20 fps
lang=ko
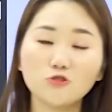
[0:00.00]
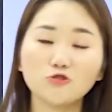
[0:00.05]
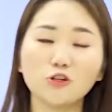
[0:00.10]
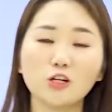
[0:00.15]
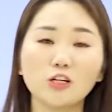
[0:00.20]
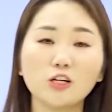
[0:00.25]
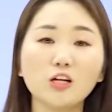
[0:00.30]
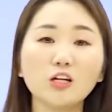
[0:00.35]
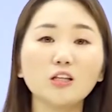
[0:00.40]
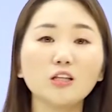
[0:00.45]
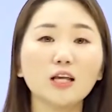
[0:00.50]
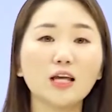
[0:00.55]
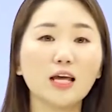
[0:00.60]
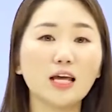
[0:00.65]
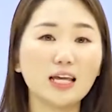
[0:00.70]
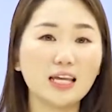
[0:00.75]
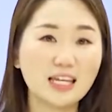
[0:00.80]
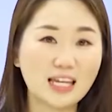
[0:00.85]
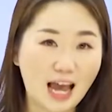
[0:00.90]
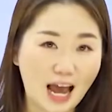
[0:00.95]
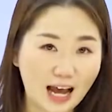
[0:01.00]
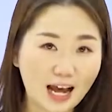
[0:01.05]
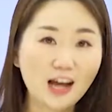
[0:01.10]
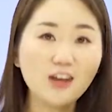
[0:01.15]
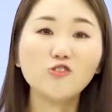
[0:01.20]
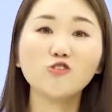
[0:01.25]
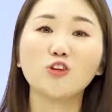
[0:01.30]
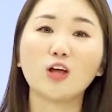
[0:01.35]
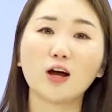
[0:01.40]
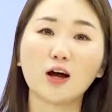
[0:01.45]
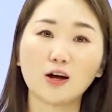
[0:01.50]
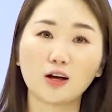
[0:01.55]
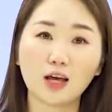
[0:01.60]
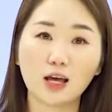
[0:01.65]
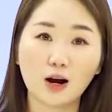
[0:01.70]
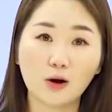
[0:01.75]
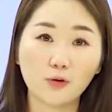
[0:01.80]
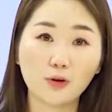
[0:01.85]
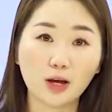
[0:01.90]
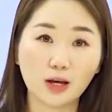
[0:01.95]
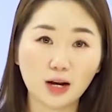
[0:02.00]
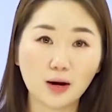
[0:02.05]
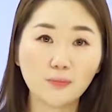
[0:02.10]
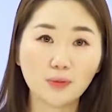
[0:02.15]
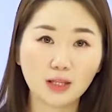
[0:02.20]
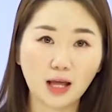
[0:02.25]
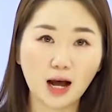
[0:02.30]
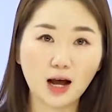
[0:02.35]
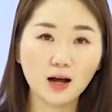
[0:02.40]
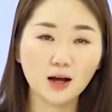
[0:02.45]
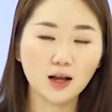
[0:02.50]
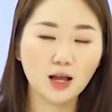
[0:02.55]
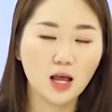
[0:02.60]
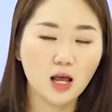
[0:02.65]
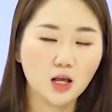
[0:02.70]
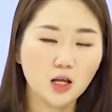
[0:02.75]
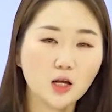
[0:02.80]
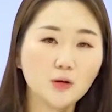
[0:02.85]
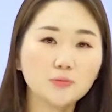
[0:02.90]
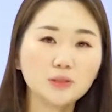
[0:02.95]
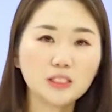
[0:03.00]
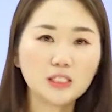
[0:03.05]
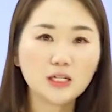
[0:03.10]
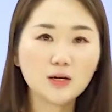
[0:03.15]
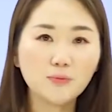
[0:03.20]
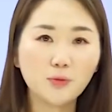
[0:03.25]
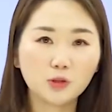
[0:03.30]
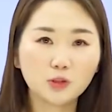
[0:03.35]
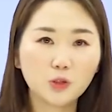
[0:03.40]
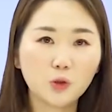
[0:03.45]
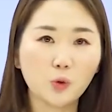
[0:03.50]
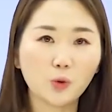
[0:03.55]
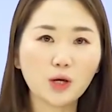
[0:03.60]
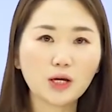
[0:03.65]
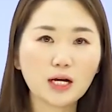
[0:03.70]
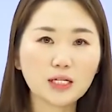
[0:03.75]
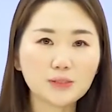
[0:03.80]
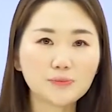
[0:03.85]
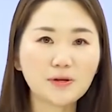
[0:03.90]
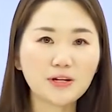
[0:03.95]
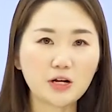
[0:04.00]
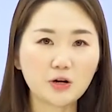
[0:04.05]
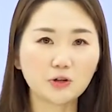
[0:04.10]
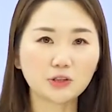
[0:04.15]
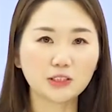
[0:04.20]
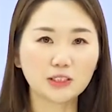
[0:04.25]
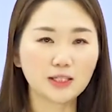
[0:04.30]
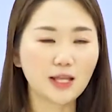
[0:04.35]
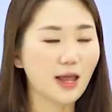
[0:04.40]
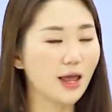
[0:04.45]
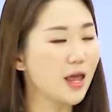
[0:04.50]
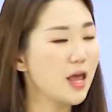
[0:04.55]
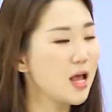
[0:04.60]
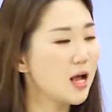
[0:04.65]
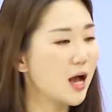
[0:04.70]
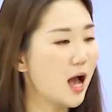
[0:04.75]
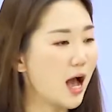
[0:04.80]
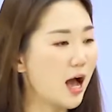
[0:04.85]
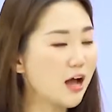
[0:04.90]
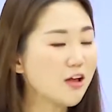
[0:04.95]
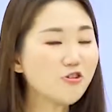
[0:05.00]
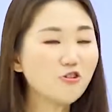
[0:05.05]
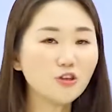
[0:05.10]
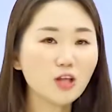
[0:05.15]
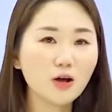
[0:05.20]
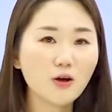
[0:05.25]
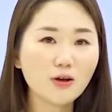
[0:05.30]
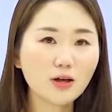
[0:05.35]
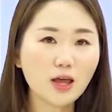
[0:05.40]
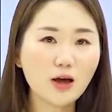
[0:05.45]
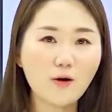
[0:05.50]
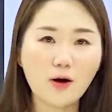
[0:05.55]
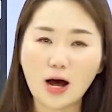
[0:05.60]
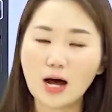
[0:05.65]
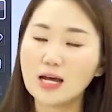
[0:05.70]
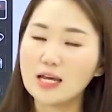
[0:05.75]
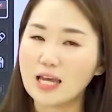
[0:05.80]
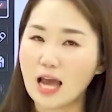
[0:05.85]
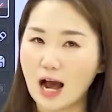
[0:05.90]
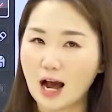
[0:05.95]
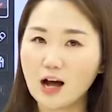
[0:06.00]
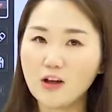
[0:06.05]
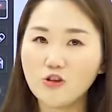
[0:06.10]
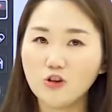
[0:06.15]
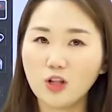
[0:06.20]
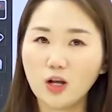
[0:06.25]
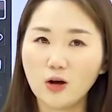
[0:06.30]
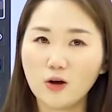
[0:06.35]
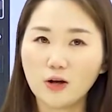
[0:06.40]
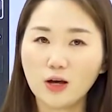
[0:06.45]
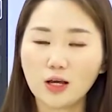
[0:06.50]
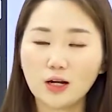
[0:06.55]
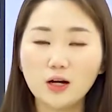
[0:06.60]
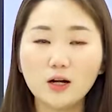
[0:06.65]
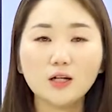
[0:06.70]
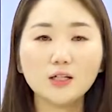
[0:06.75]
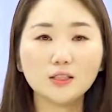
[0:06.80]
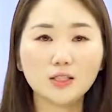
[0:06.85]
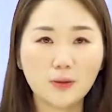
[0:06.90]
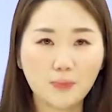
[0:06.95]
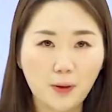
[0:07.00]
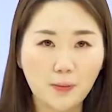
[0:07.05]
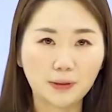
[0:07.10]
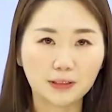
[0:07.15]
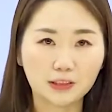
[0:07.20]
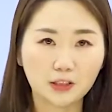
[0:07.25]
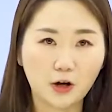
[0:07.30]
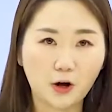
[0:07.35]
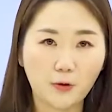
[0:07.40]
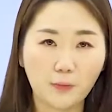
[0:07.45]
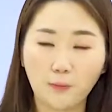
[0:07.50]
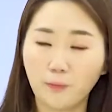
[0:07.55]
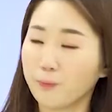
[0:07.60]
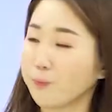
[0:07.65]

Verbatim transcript: 우리는 약한 유대관계라고 얘기를 합니다. 그럼 지금 벌써 여기까지만 읽었을 때 강한 유대관계와 약한 유대관계를 살펴봤어요.